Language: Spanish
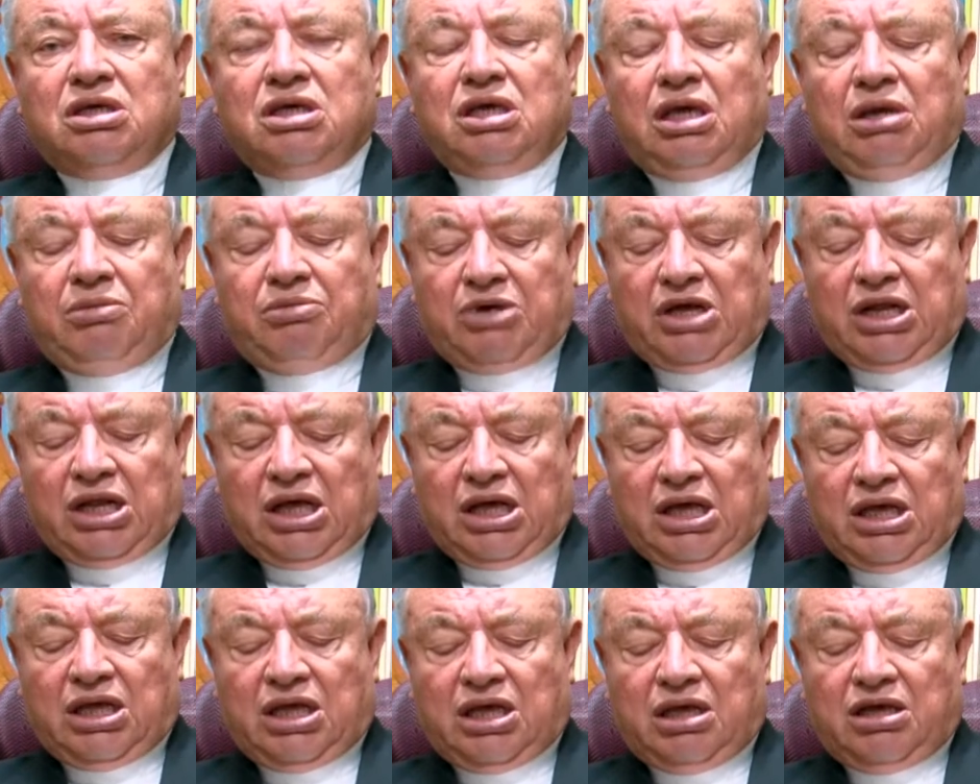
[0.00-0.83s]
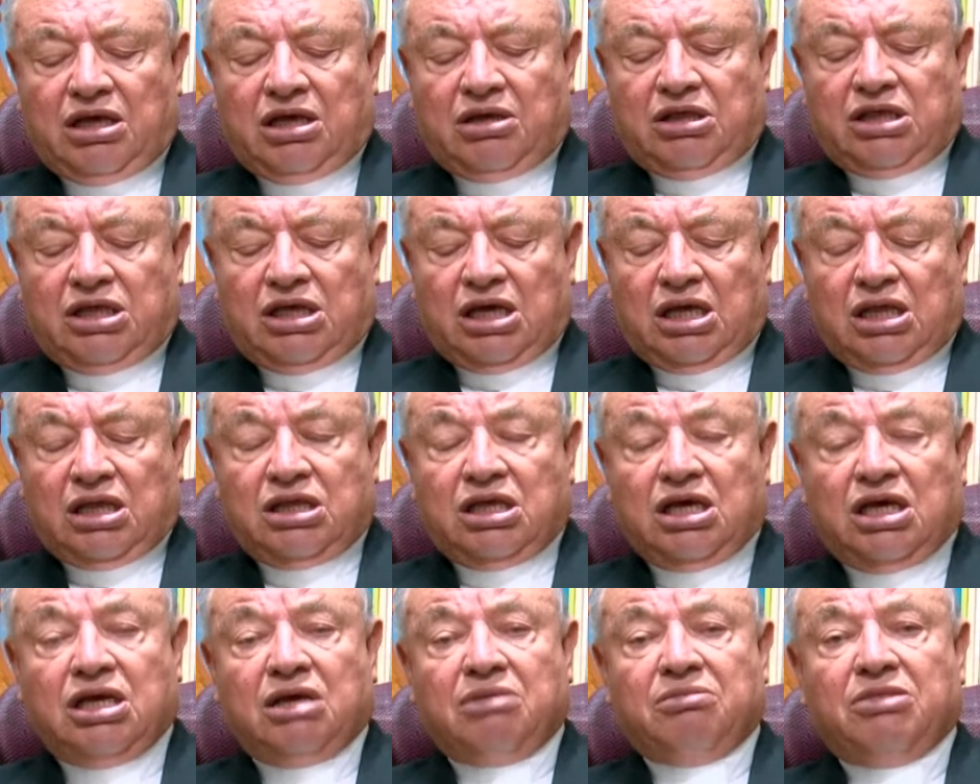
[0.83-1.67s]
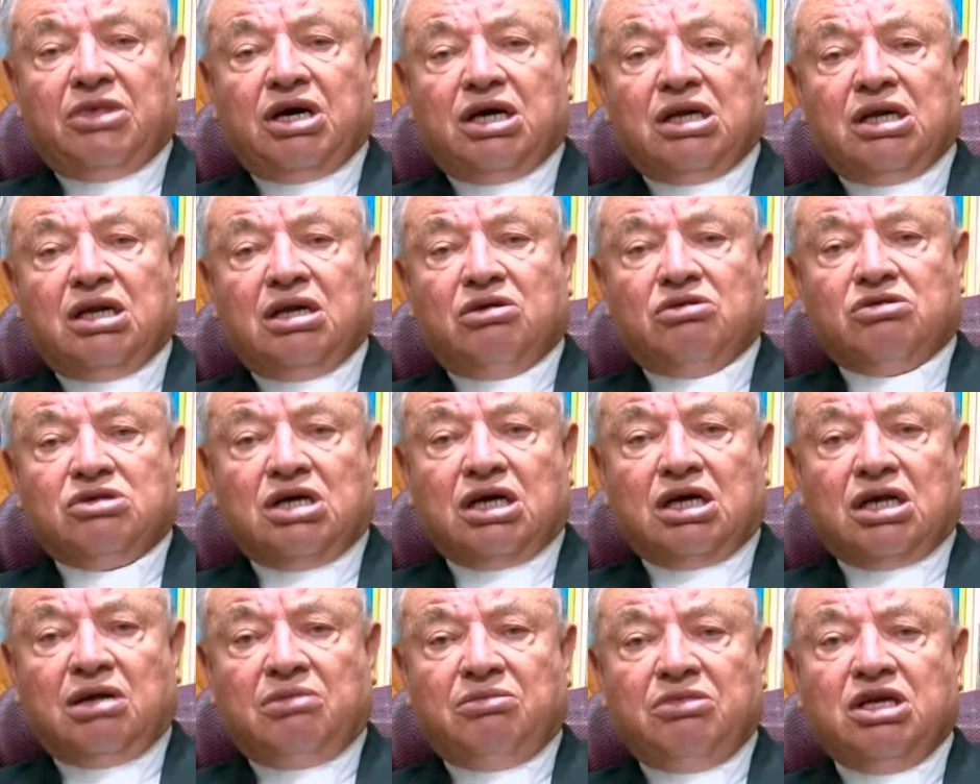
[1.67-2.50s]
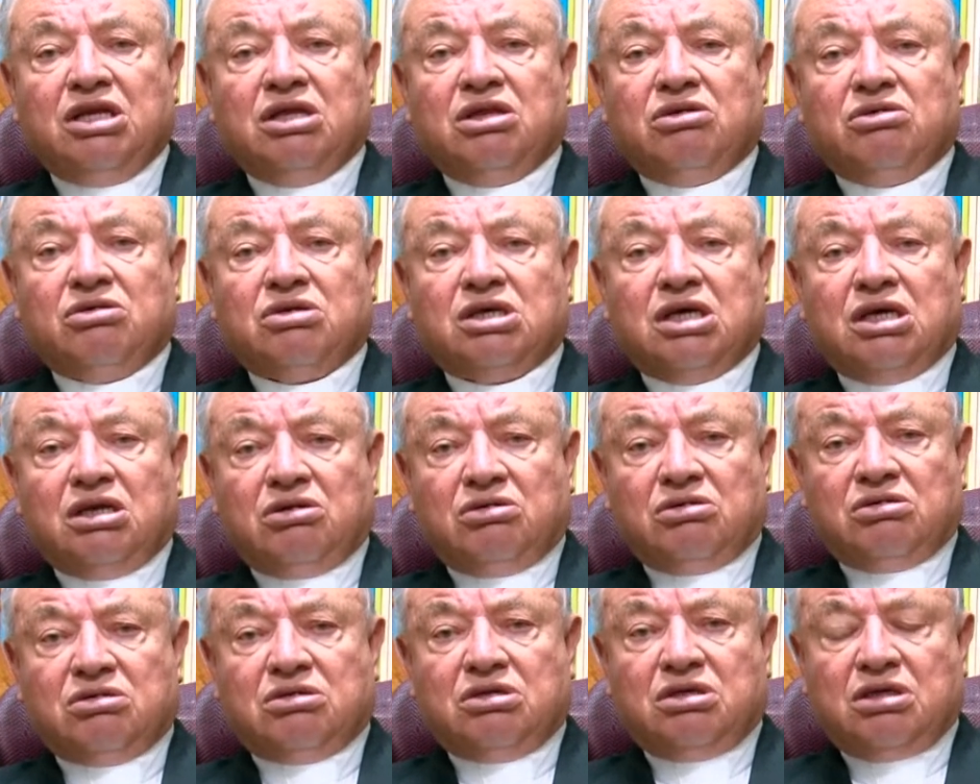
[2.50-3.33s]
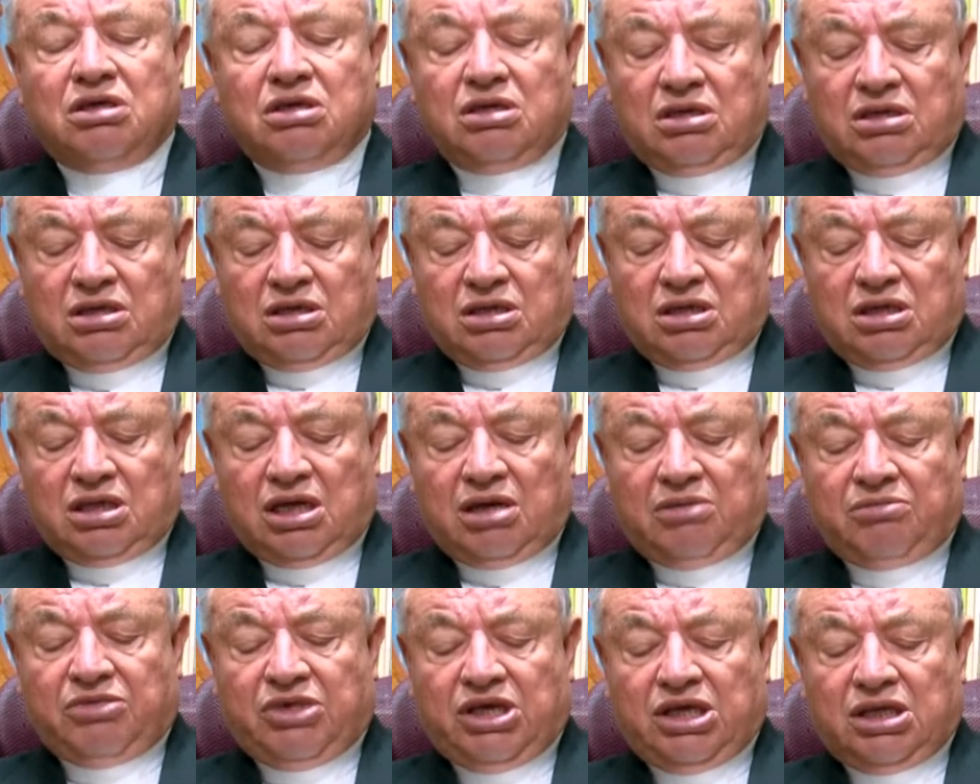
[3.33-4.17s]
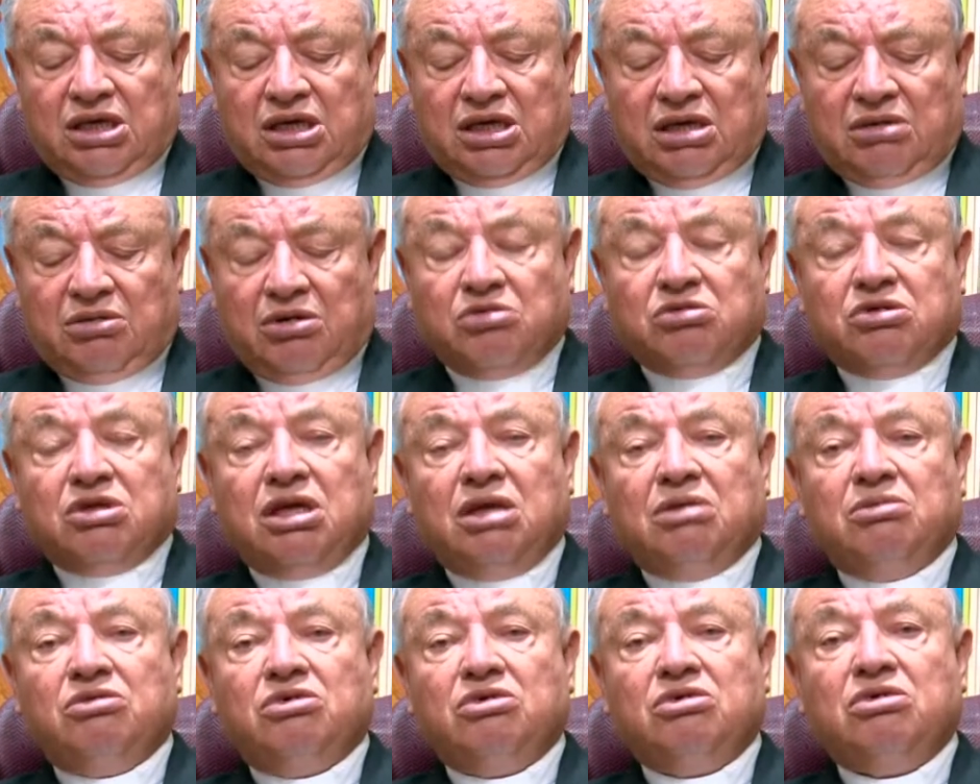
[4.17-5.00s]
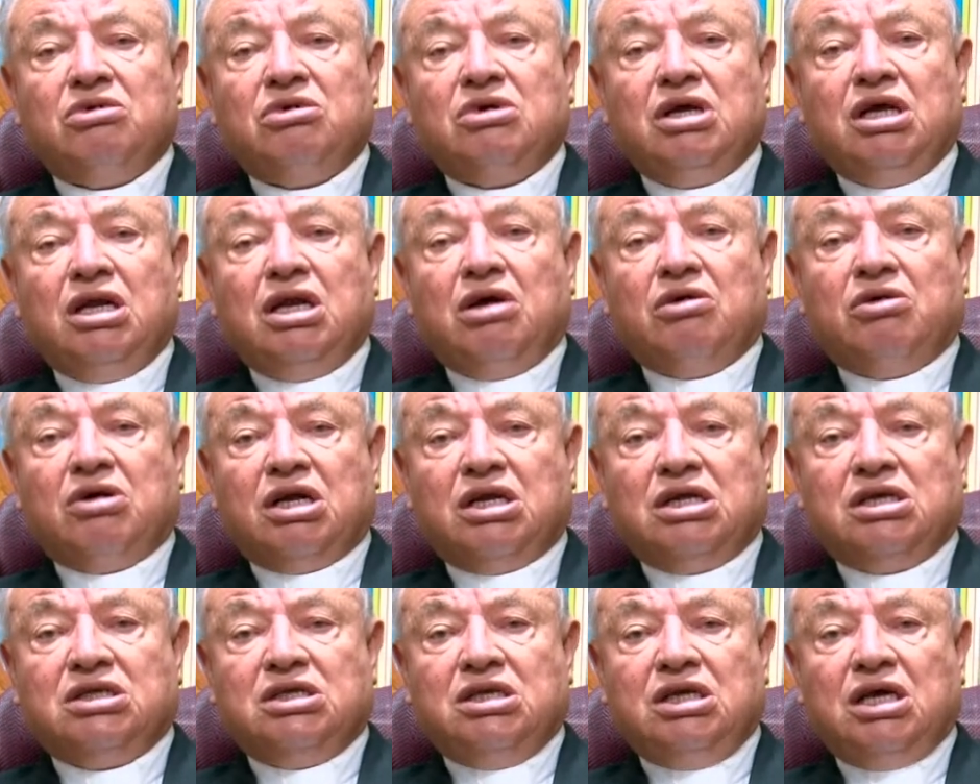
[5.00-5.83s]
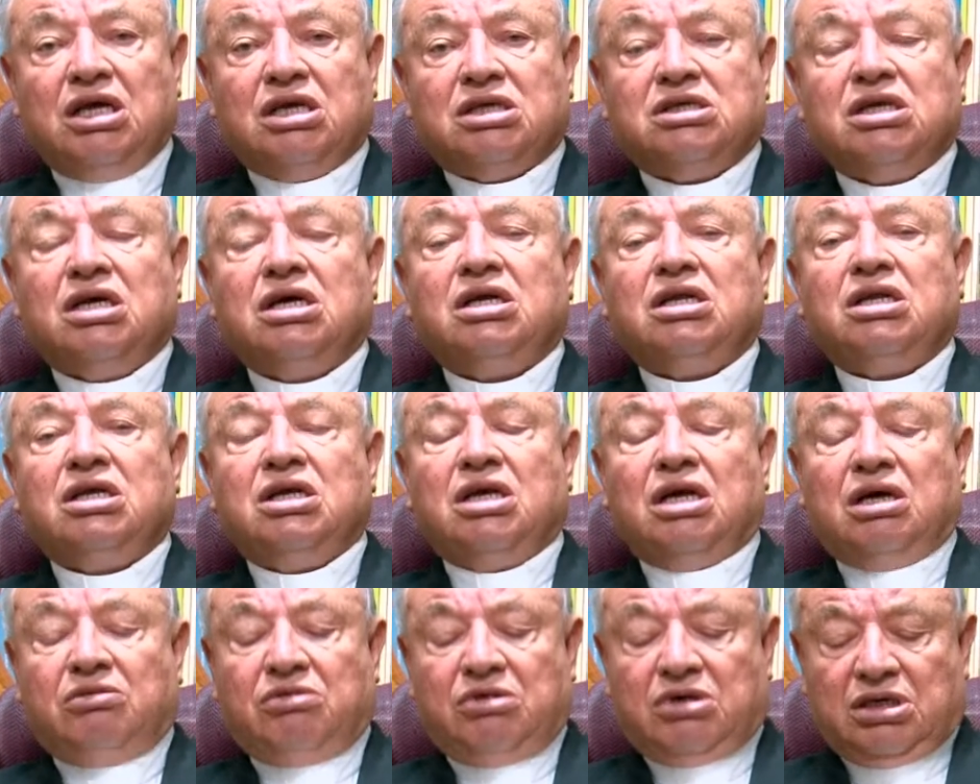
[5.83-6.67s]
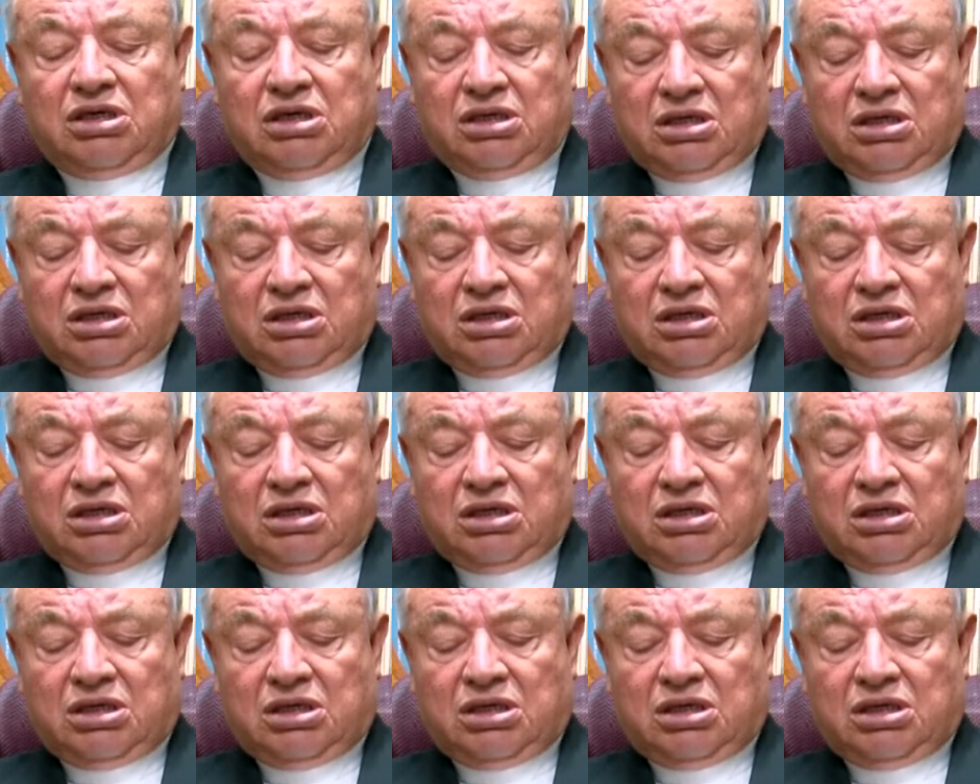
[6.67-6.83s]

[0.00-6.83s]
y para que de, allí emanen los sacramentos que nos dan vida, el bautismo y la Eucaristía, sangre y agua.